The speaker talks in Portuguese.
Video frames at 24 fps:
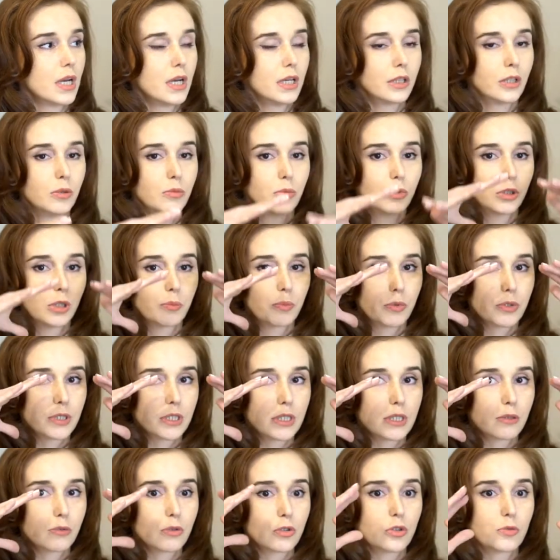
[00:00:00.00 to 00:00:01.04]
não muda a
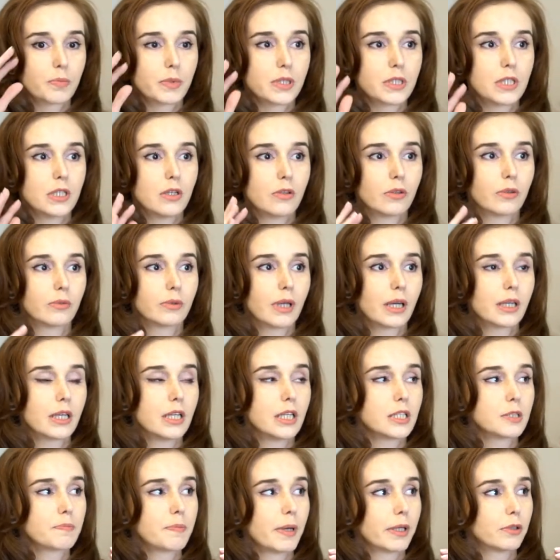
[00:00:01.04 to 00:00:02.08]
posição do supercílio, não dá aquele
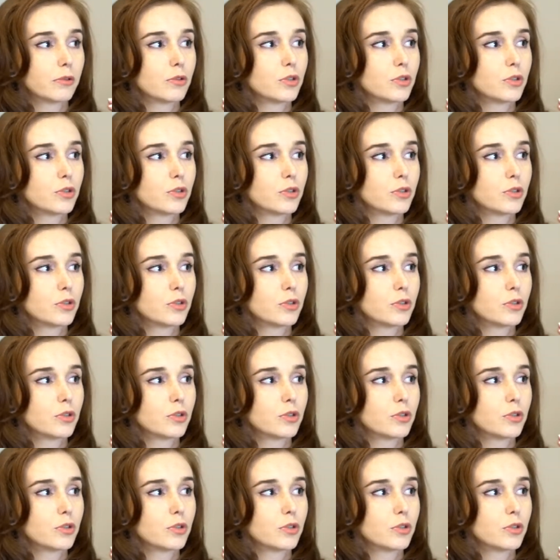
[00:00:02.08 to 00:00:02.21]
aspecto